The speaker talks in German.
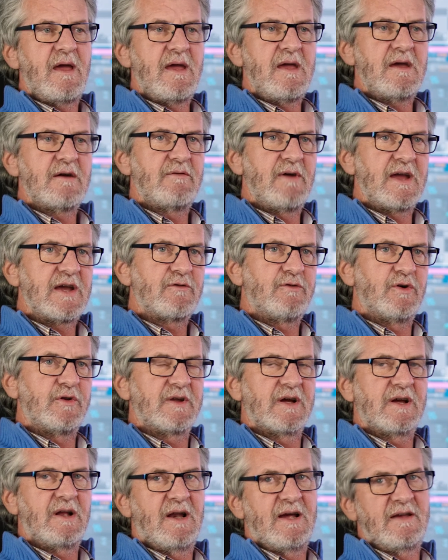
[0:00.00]
eher weg von
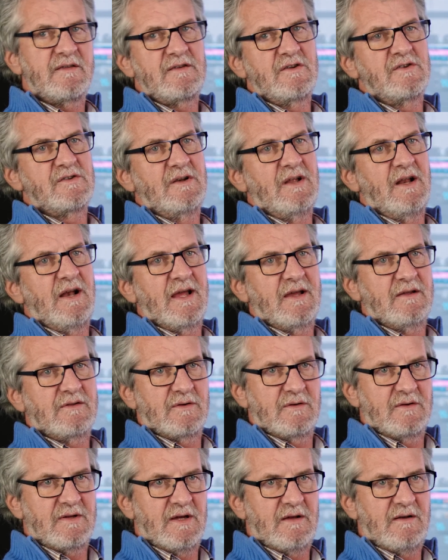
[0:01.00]
der klassischen
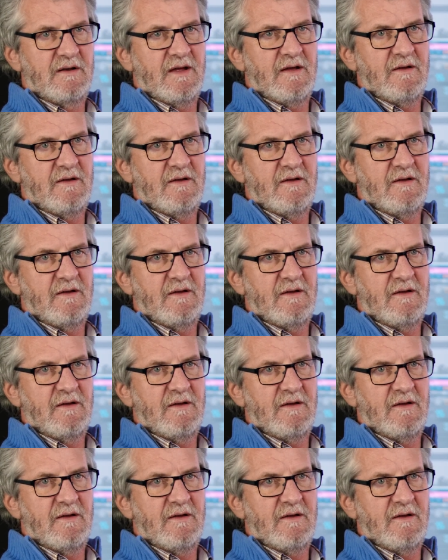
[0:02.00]
Elektrotechnik.